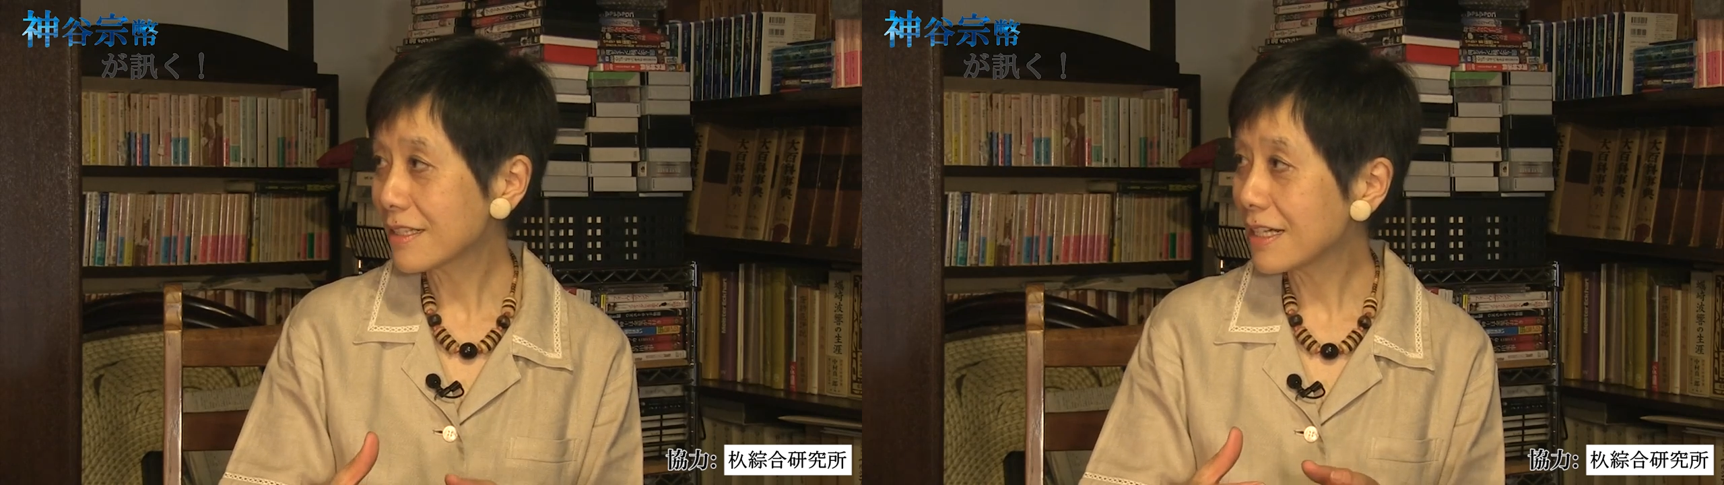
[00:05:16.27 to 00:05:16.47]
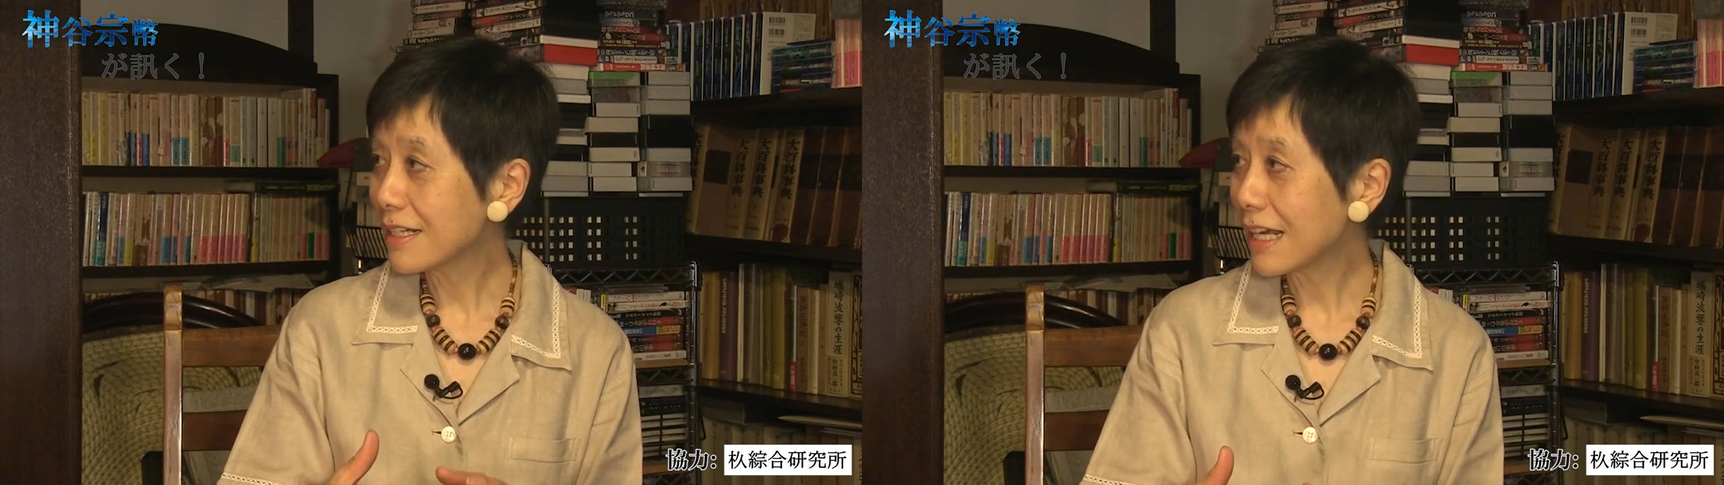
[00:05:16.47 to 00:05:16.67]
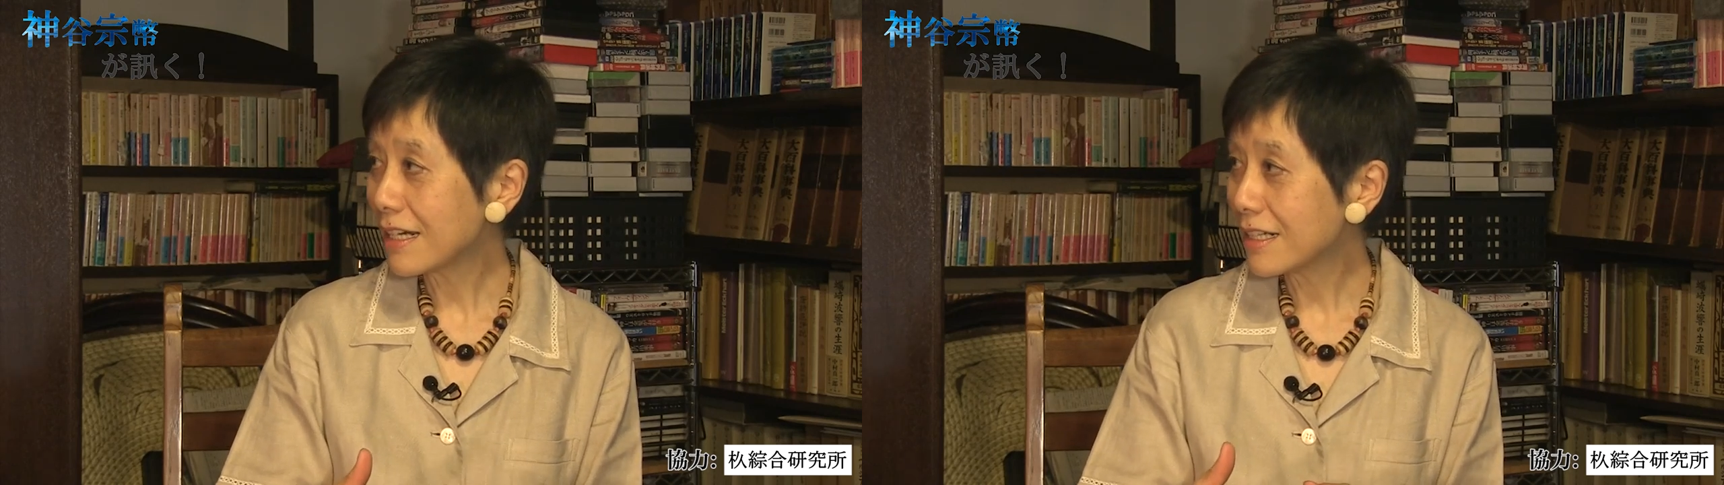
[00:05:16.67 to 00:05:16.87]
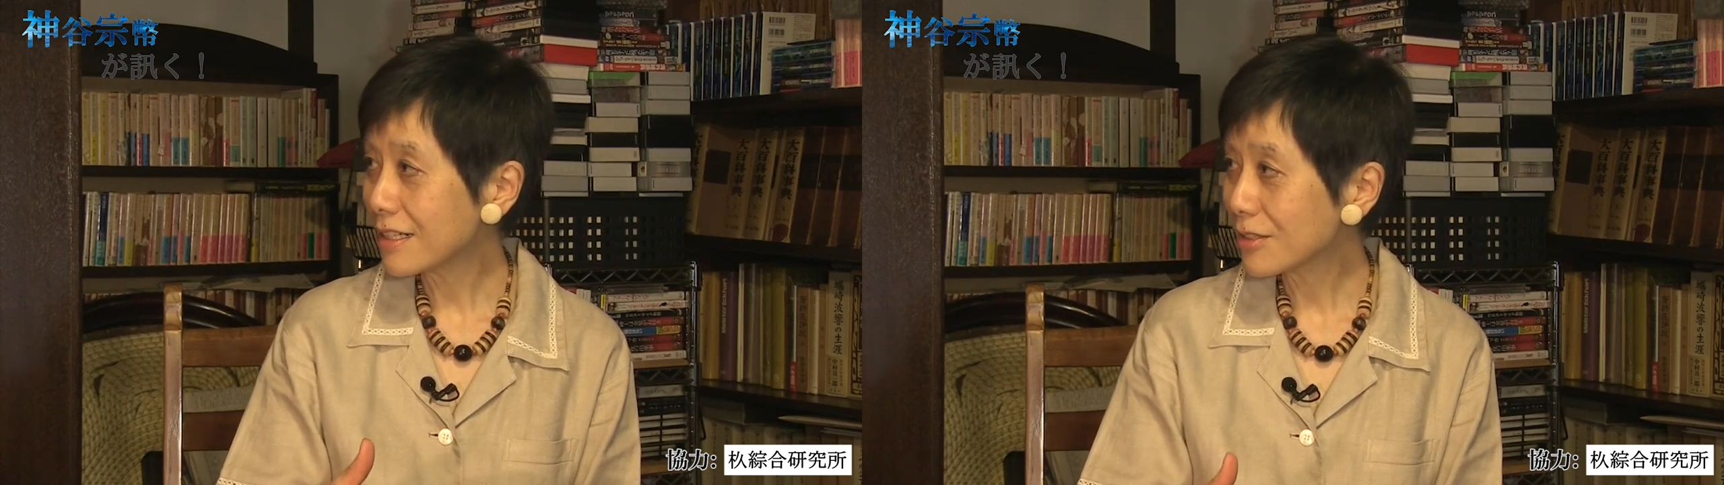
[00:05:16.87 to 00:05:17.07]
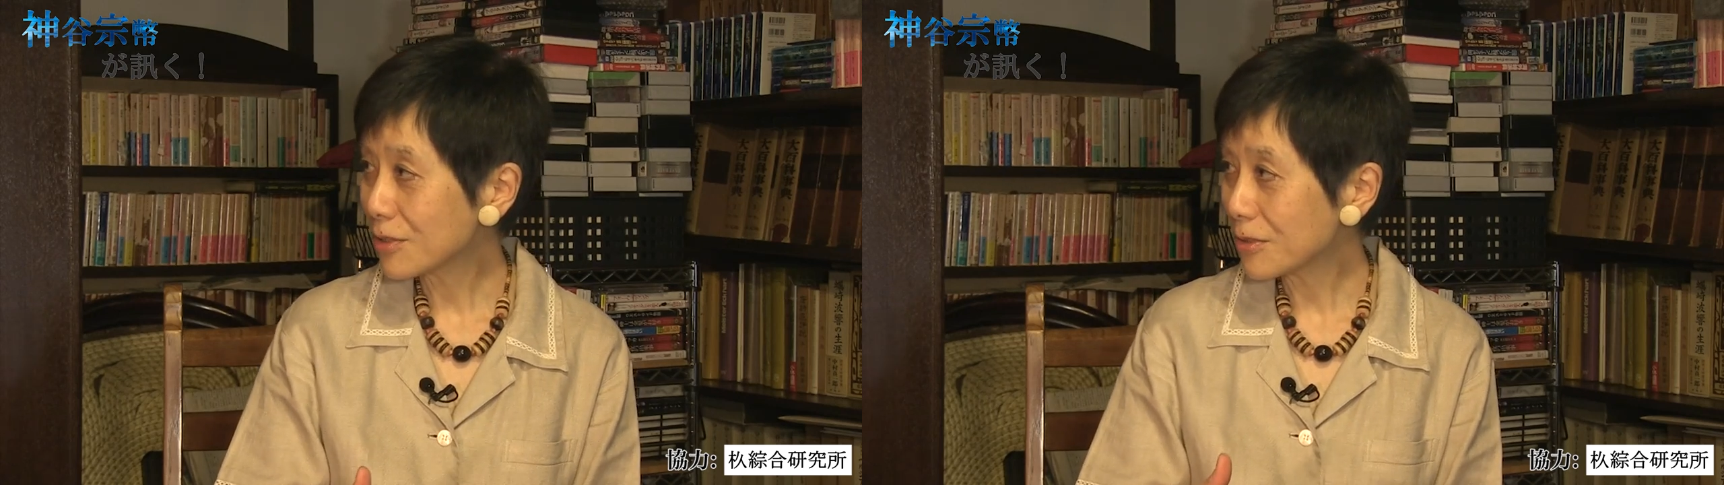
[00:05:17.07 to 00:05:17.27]
てな
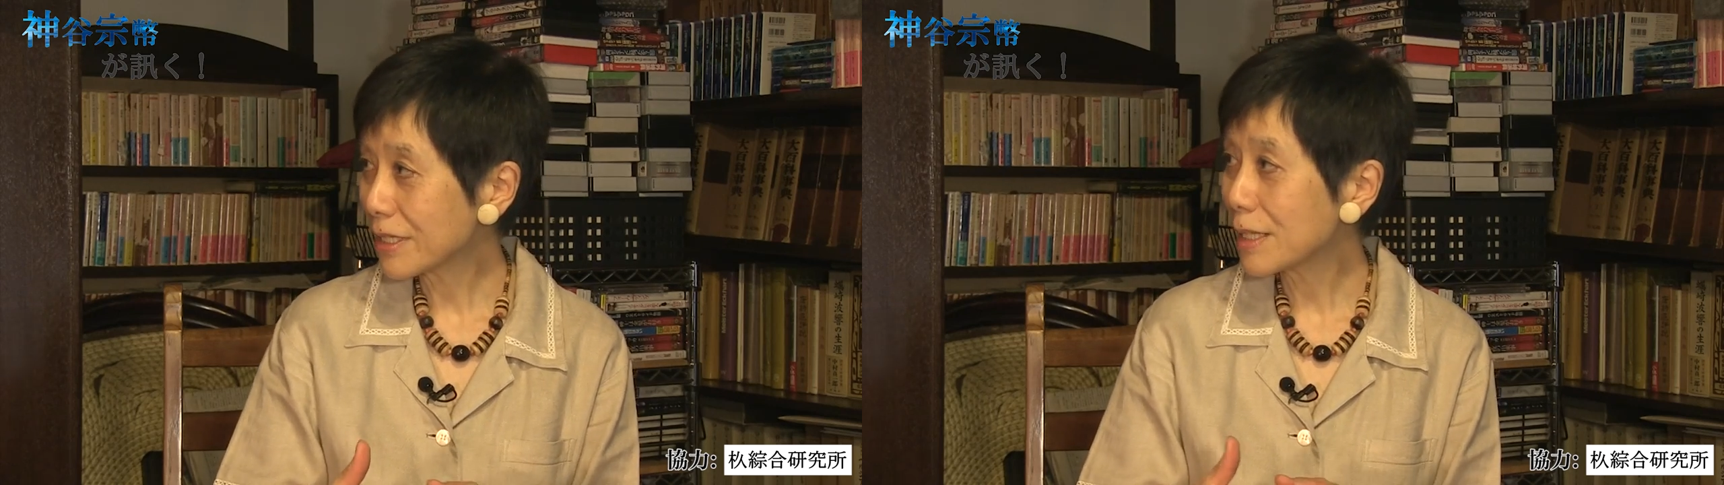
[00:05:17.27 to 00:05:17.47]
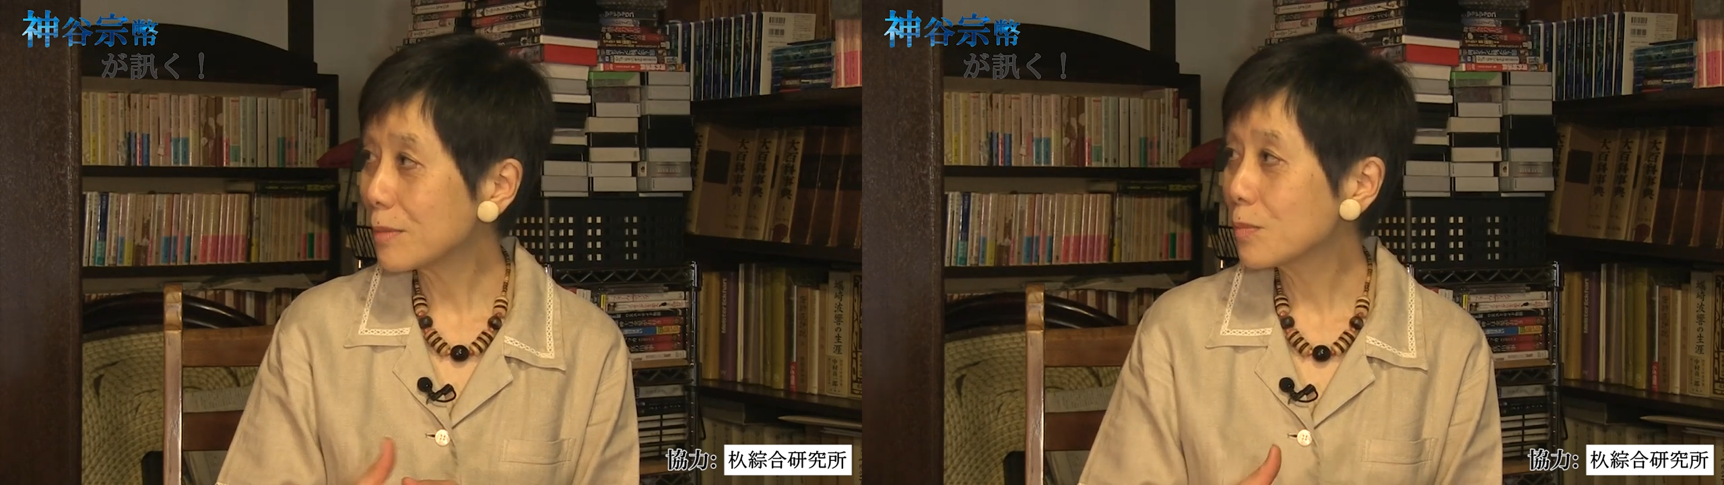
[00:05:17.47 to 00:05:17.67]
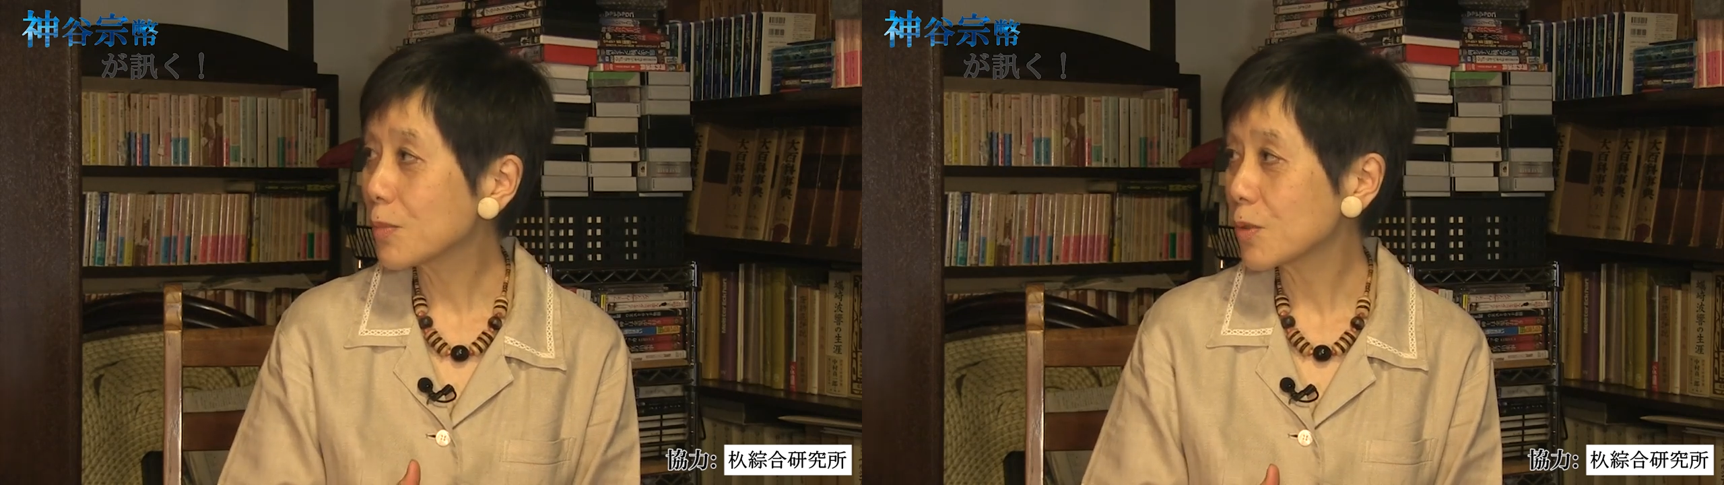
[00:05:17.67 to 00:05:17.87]
いと憲